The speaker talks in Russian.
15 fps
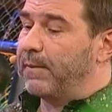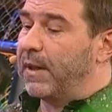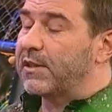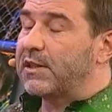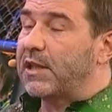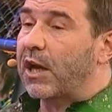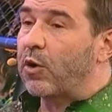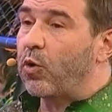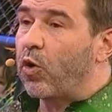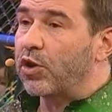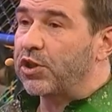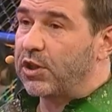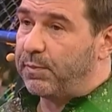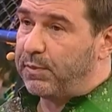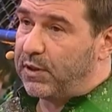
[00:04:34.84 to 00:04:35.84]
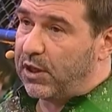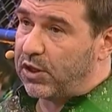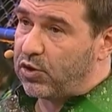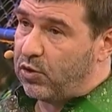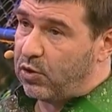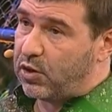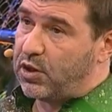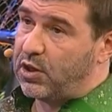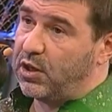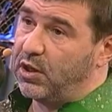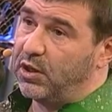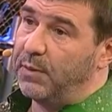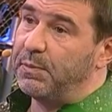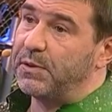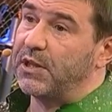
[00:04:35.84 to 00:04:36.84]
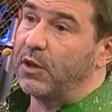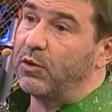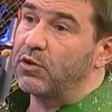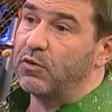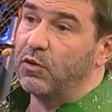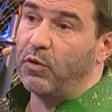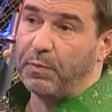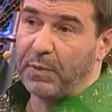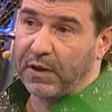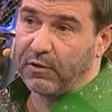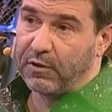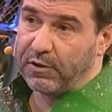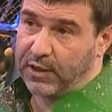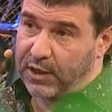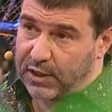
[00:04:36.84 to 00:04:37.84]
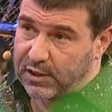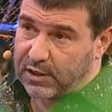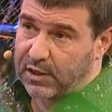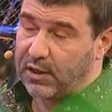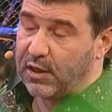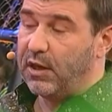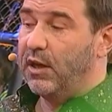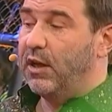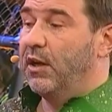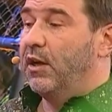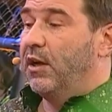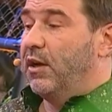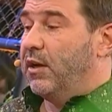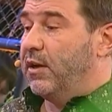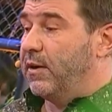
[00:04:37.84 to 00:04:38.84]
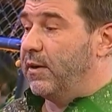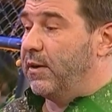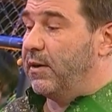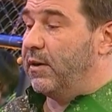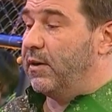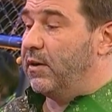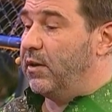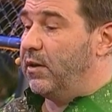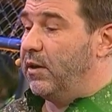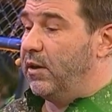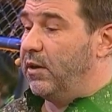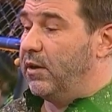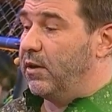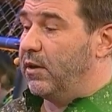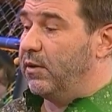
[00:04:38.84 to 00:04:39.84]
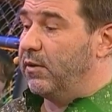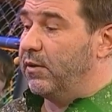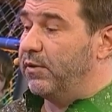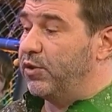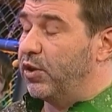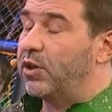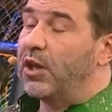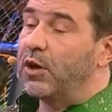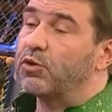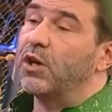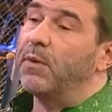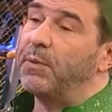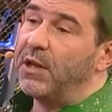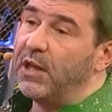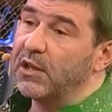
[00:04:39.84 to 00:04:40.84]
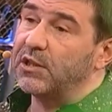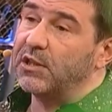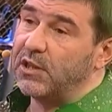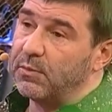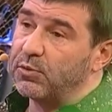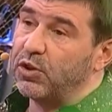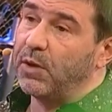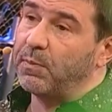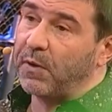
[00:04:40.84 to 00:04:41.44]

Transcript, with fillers: осторожно подошел к написанию своего первого текста. Э, и э, все-таки я уже определился с тем, что я